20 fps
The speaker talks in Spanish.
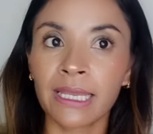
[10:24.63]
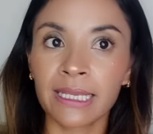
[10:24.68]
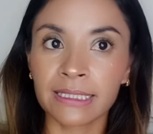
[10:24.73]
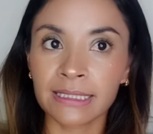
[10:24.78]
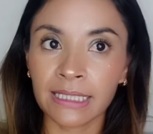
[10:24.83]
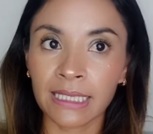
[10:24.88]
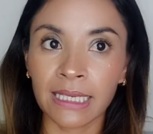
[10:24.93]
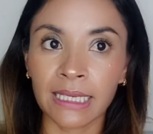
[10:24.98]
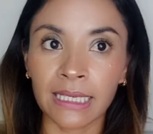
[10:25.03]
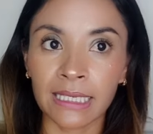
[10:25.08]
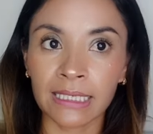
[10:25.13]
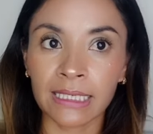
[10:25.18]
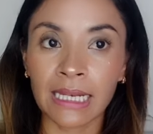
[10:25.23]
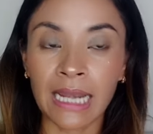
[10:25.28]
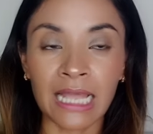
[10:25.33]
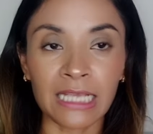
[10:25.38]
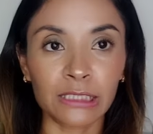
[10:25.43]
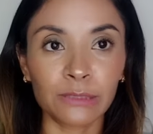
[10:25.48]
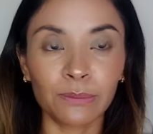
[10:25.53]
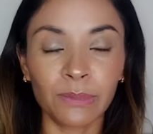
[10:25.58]
es que
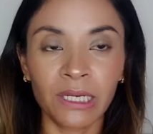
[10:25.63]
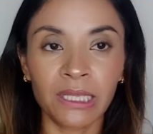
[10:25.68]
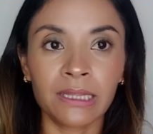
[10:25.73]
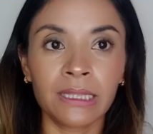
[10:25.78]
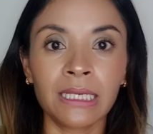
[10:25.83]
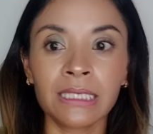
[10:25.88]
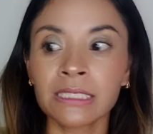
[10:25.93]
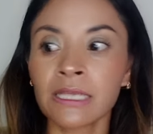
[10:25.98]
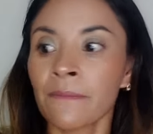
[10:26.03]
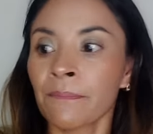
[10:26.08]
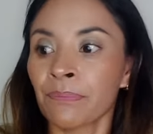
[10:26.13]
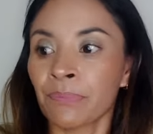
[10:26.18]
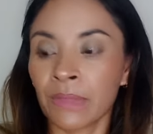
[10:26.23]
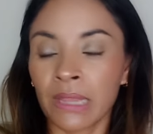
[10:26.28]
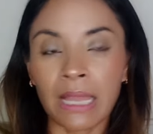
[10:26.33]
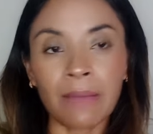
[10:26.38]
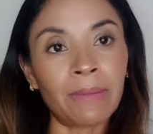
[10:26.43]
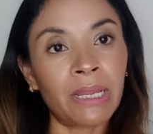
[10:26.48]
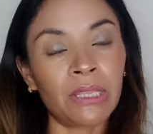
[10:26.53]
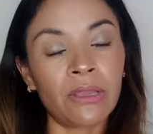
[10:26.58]
las prendas,
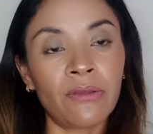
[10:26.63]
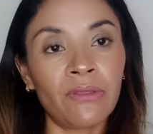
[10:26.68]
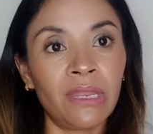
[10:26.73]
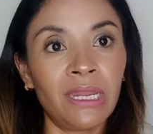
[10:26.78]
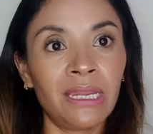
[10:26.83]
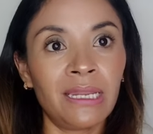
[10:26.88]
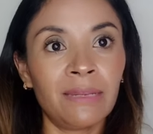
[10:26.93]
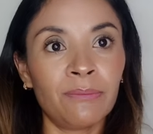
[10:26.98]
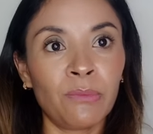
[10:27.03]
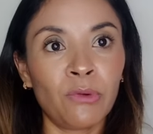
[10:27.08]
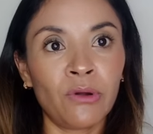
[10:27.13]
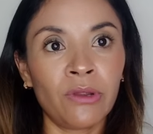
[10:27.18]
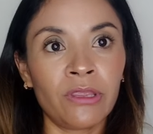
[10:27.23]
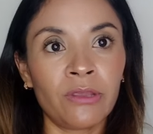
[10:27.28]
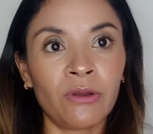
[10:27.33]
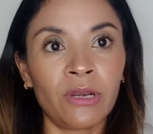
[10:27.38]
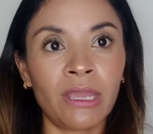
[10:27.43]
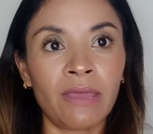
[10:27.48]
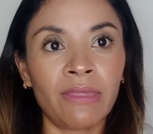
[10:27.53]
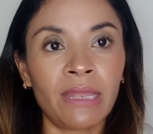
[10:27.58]
la mayoría,
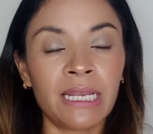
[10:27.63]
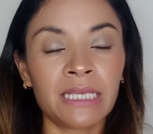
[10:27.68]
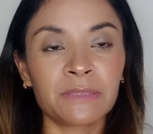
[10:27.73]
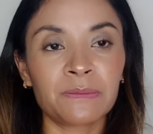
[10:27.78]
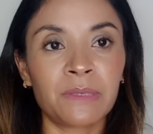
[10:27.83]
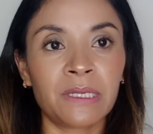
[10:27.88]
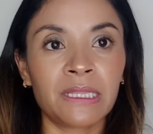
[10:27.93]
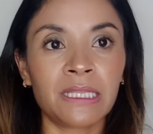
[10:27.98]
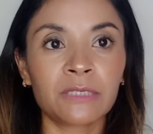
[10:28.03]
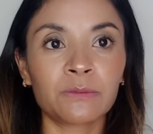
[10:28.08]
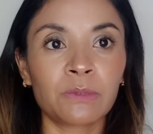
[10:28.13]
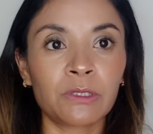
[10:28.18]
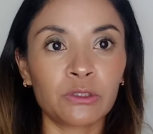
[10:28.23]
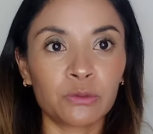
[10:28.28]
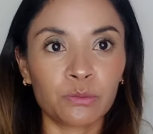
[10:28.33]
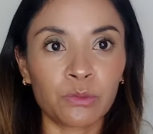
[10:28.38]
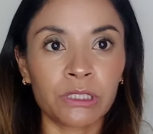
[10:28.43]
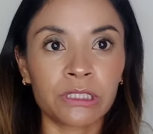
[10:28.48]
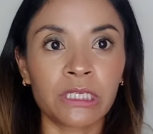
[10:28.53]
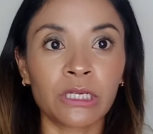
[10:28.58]
de las prendas pues, los
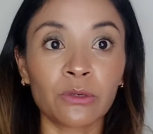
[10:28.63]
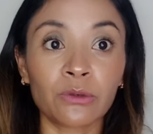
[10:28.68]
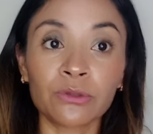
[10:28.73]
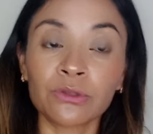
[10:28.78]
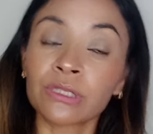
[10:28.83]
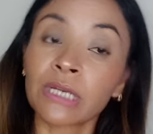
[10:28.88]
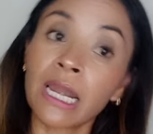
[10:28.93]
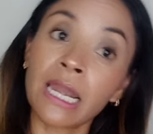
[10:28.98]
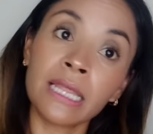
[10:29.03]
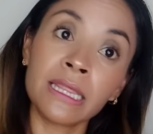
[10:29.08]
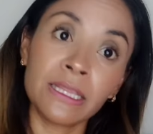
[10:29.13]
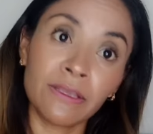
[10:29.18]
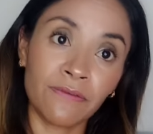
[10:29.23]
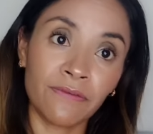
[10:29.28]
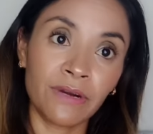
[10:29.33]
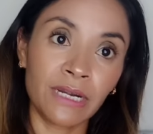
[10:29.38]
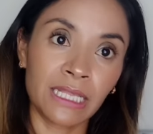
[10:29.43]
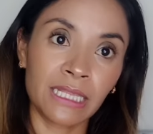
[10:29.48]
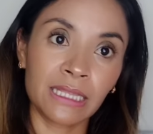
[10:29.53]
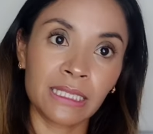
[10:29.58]
puedes encontrar en
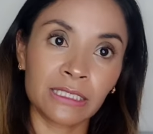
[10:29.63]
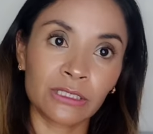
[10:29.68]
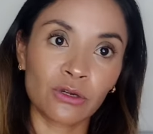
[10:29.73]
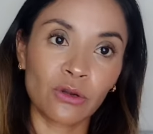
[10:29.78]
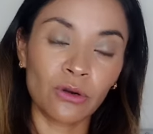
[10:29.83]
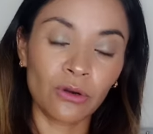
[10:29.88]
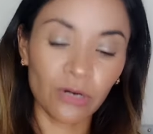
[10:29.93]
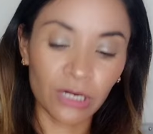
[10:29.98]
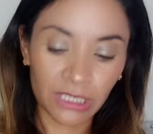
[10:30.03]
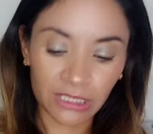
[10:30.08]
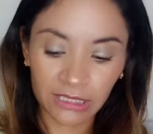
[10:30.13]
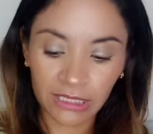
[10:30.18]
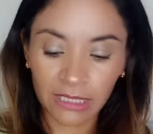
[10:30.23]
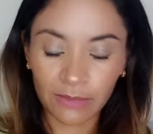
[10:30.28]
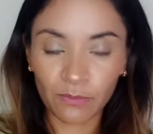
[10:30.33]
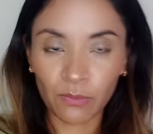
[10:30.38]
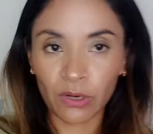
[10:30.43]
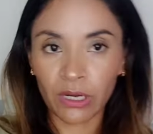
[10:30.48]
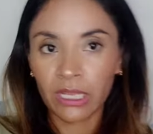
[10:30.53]
diferentes colores, por